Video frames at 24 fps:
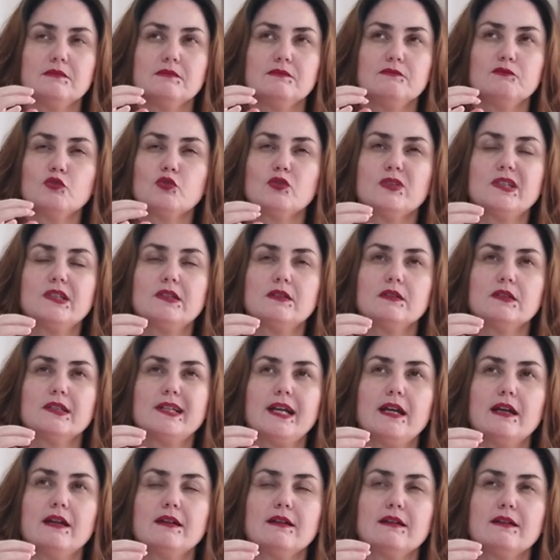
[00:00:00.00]
вот э,
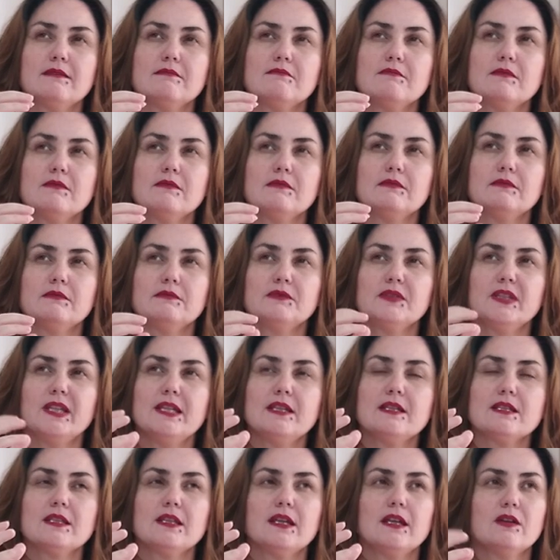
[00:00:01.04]
как, я
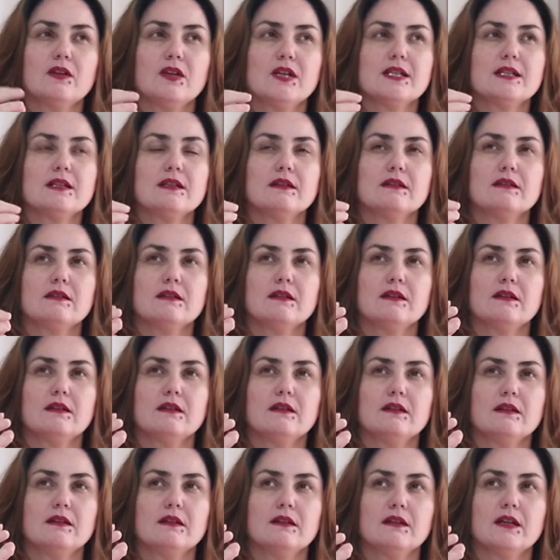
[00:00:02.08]
не знаю, как
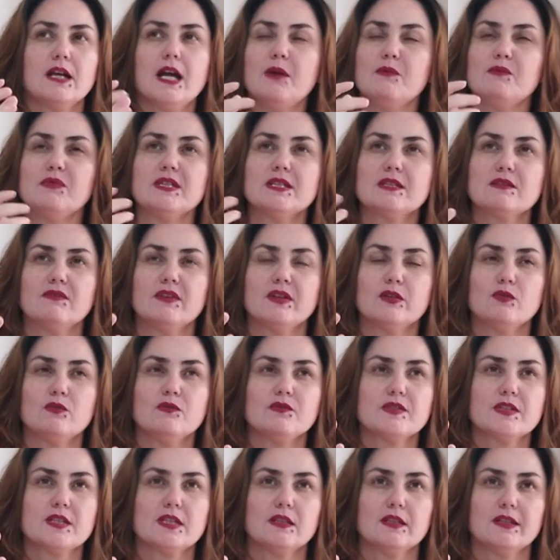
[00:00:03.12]
э, камни
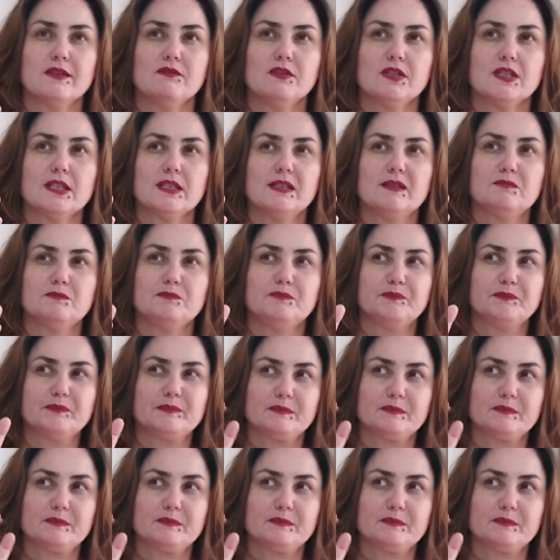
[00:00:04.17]
Зворовски, наверное,